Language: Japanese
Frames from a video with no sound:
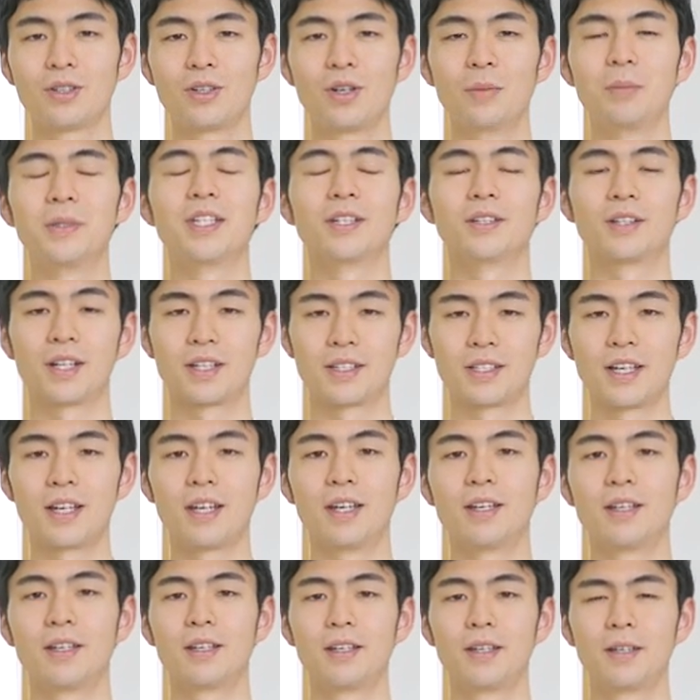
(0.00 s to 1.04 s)
それを見てくださ
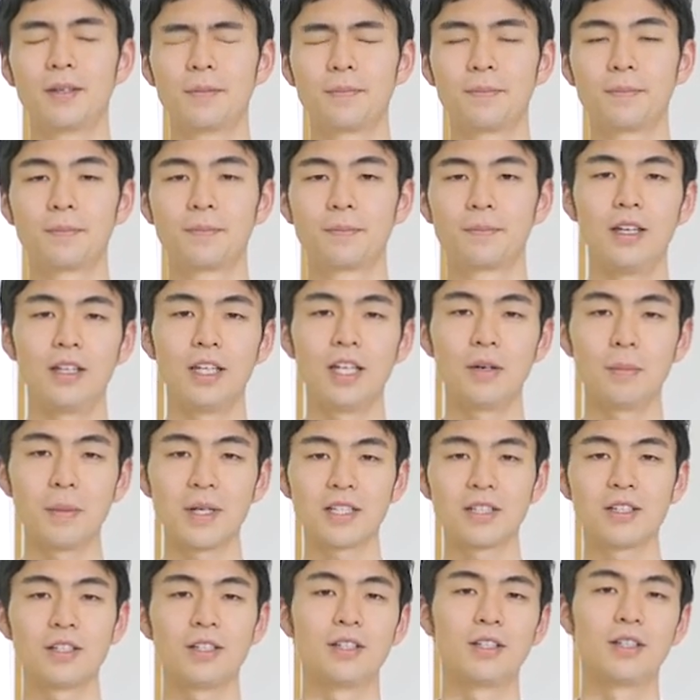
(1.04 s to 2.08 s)
いではま
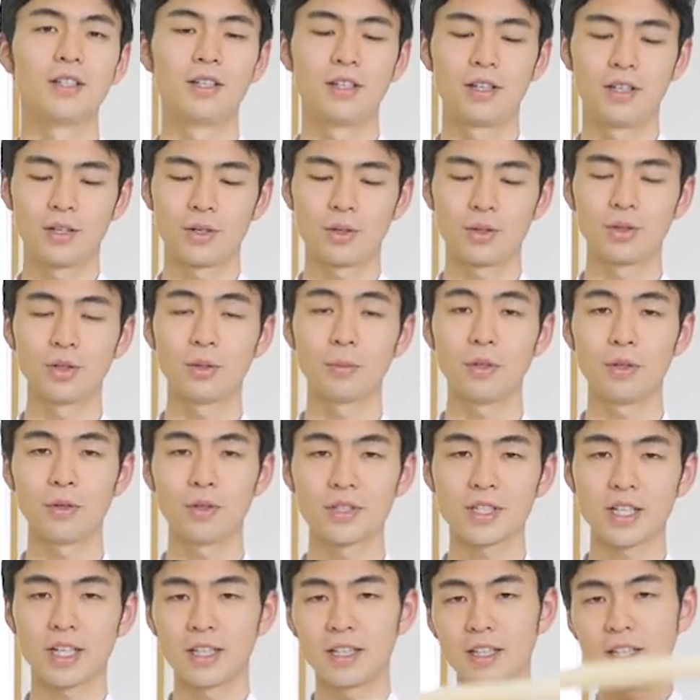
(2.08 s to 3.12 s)
ずこの棒を
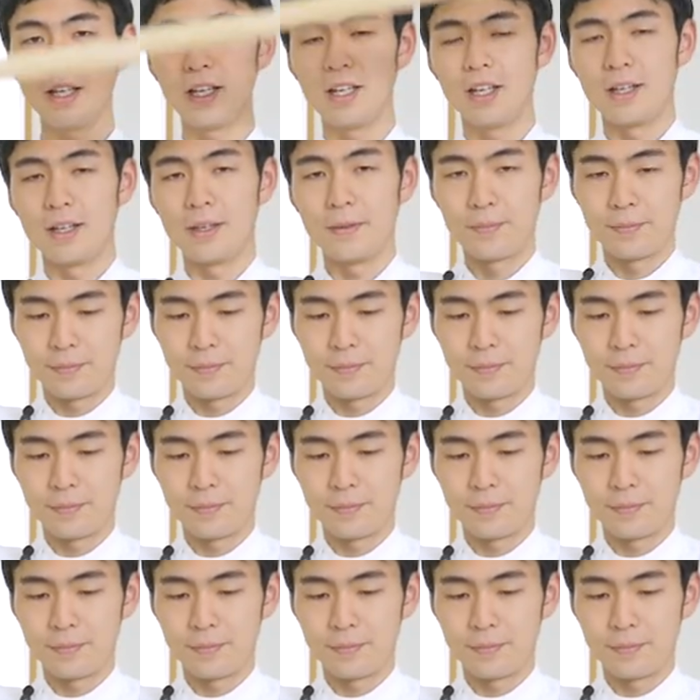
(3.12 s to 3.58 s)
使って